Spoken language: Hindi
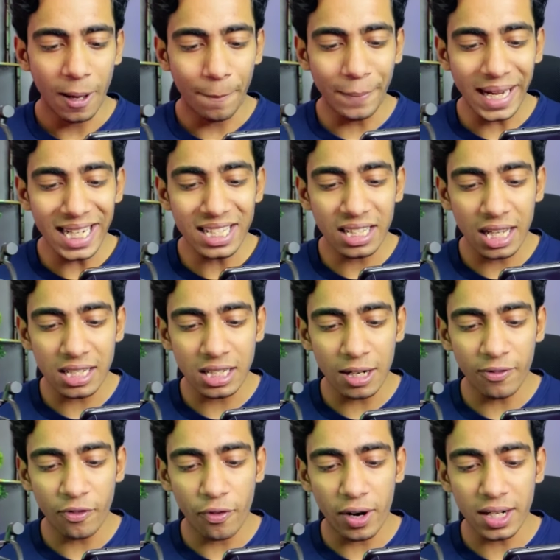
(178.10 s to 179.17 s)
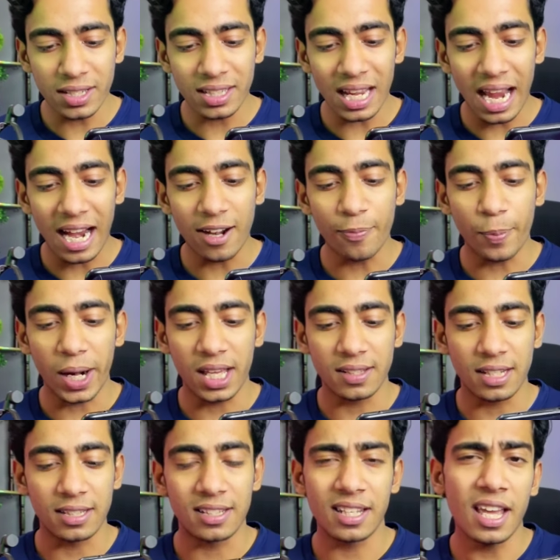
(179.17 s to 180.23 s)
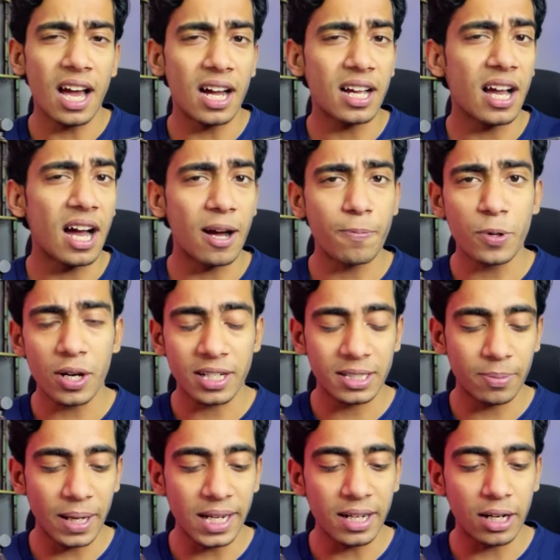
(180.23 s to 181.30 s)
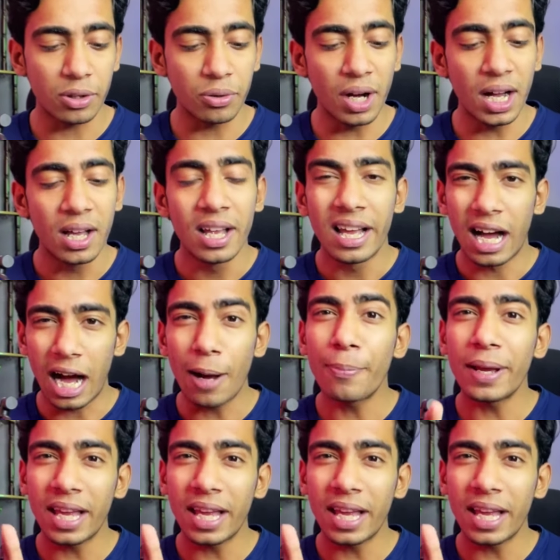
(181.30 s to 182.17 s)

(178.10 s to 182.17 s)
मैनीज कस्टम वर्ड्स एंड प्रेजेस ये आगे आपको एक्सप्लेन कर दूंगा आप